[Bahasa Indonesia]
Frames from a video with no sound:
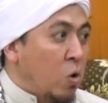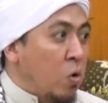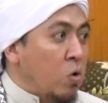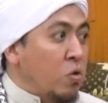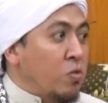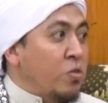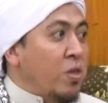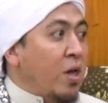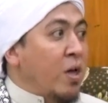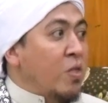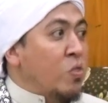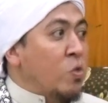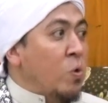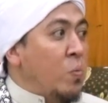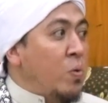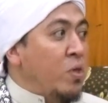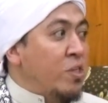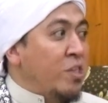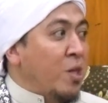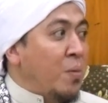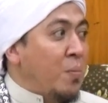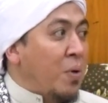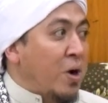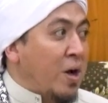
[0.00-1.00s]
Dosa itu
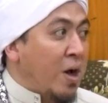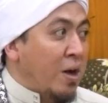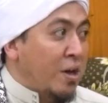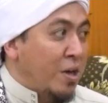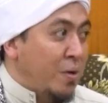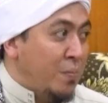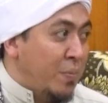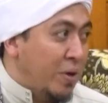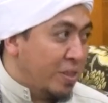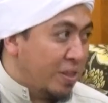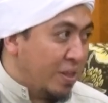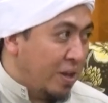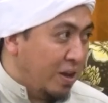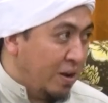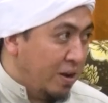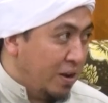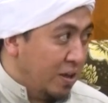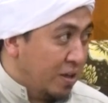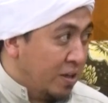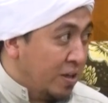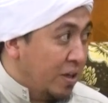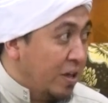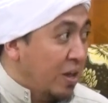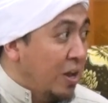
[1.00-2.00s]
bisa
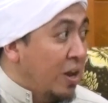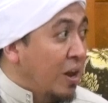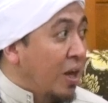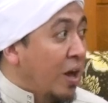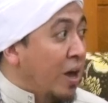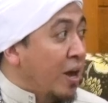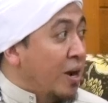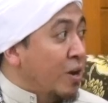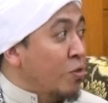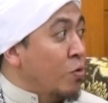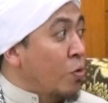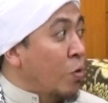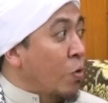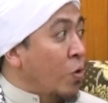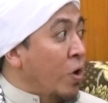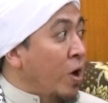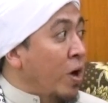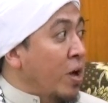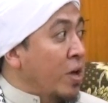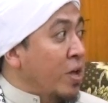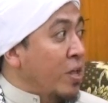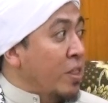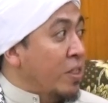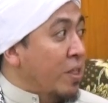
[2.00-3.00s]
mengakibatkan kehilangan
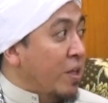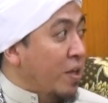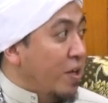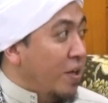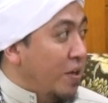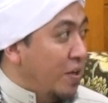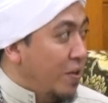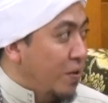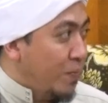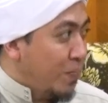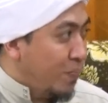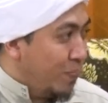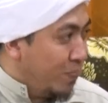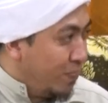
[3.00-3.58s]
surga kita.